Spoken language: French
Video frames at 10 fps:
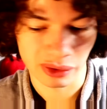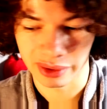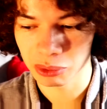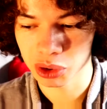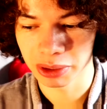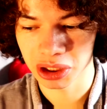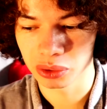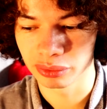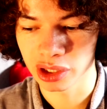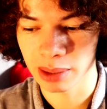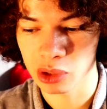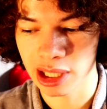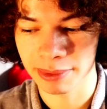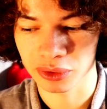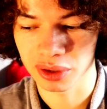Faut vraiment que je m'achète du
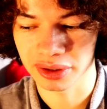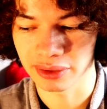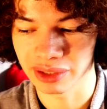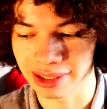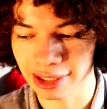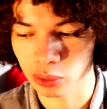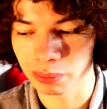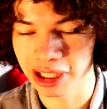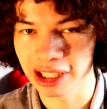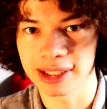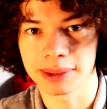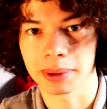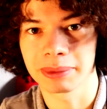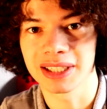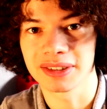vocabulaire parce que ça devient très compliqué
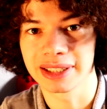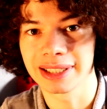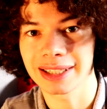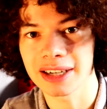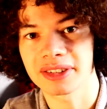d'exprimer des idées très